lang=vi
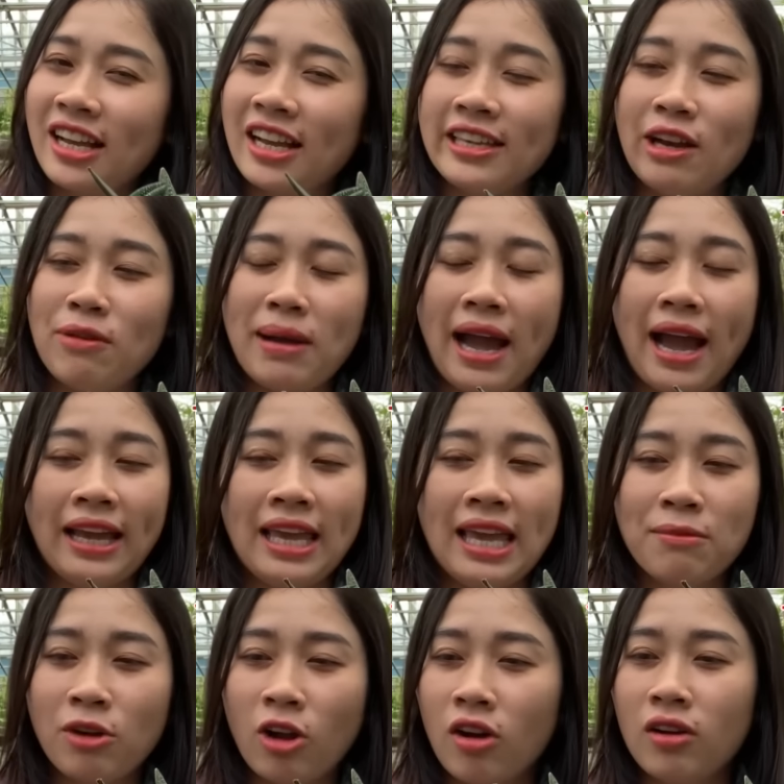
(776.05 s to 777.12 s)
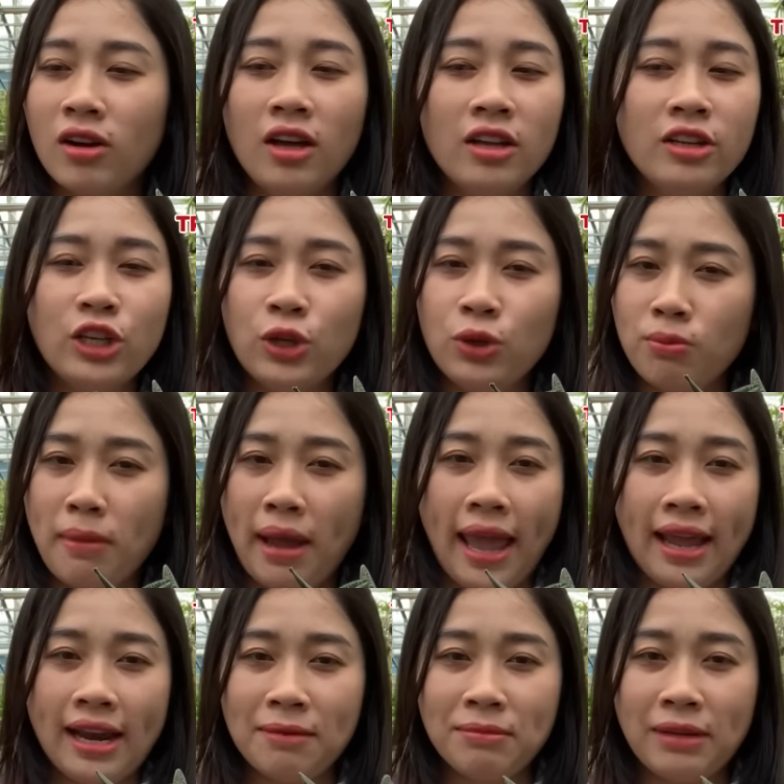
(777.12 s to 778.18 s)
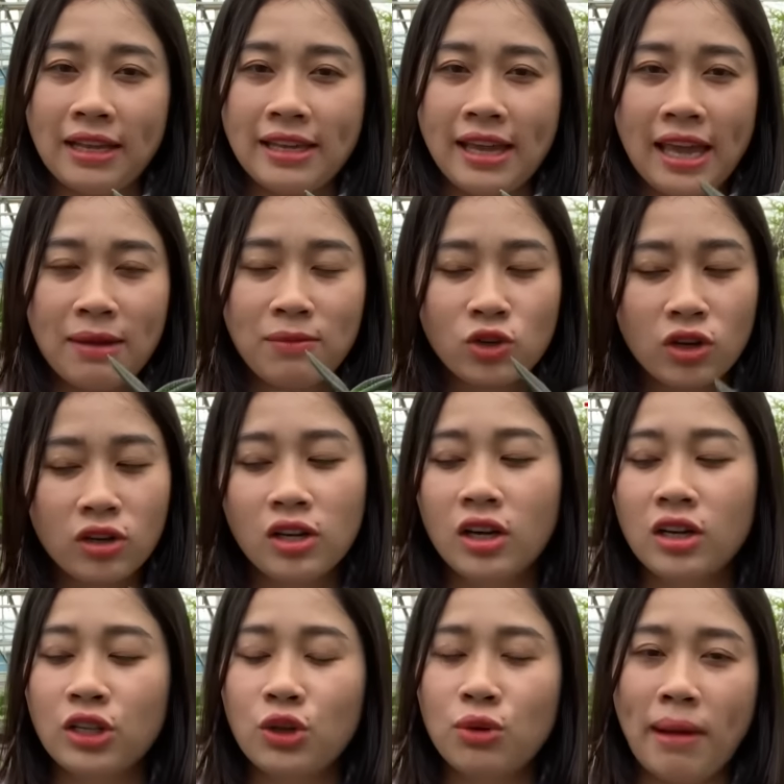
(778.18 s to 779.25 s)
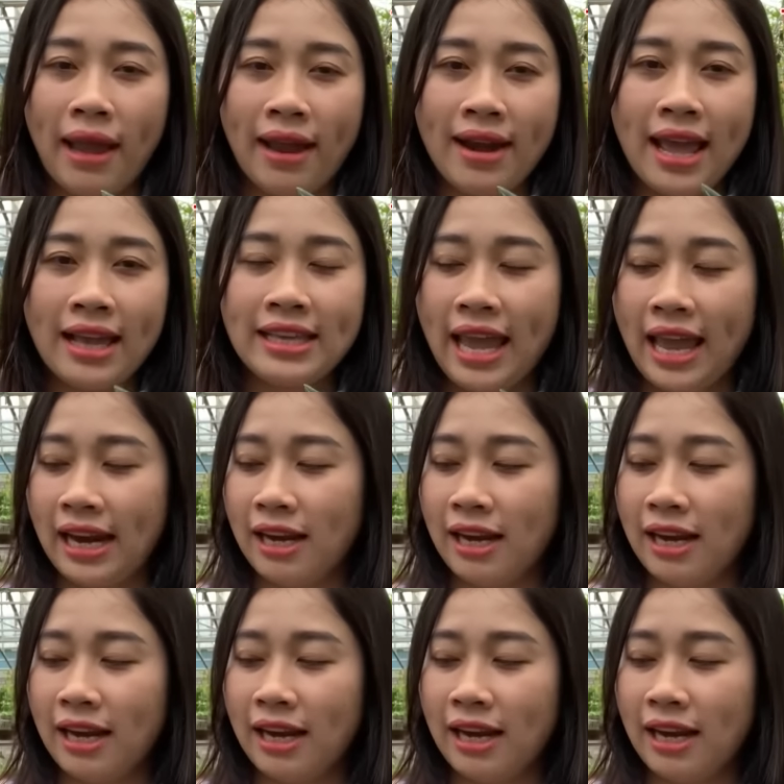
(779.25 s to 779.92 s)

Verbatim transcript: Cái dòng hài em còn lên nhiều mẻ lắm cả nhà, em còn lên nhiều mẻ đa dạng